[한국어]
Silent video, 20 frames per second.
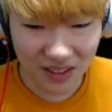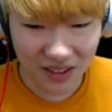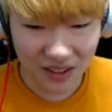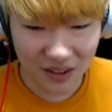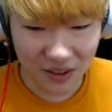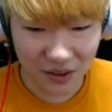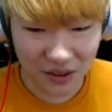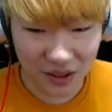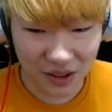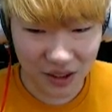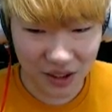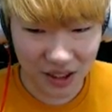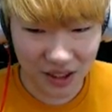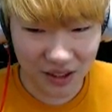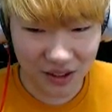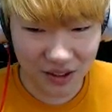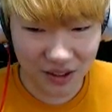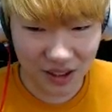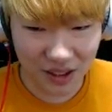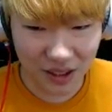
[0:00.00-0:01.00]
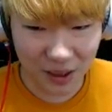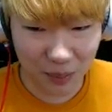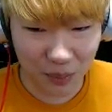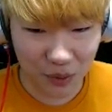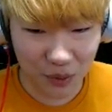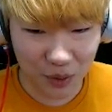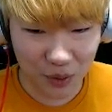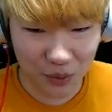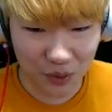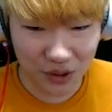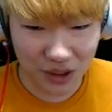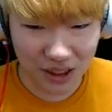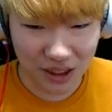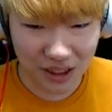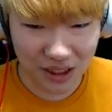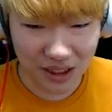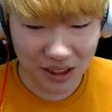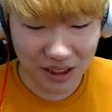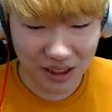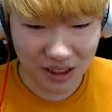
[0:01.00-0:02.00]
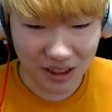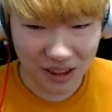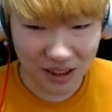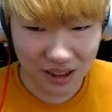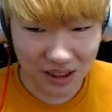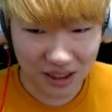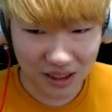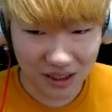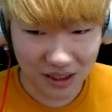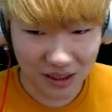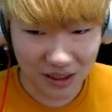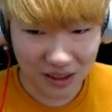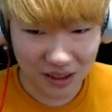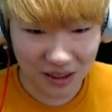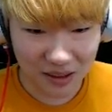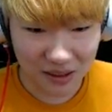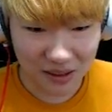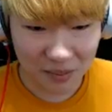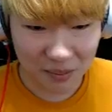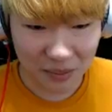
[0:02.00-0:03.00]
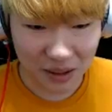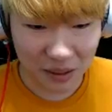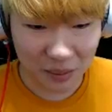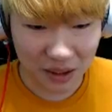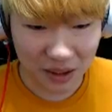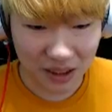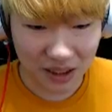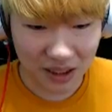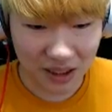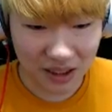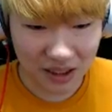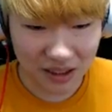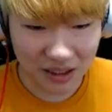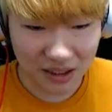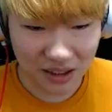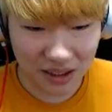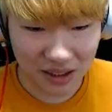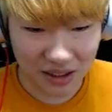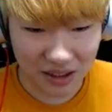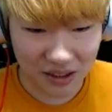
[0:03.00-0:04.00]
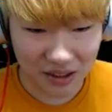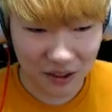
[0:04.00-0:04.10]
역시 기다리는 자에게 복이 오느니 맞는 말인가? 어쨌든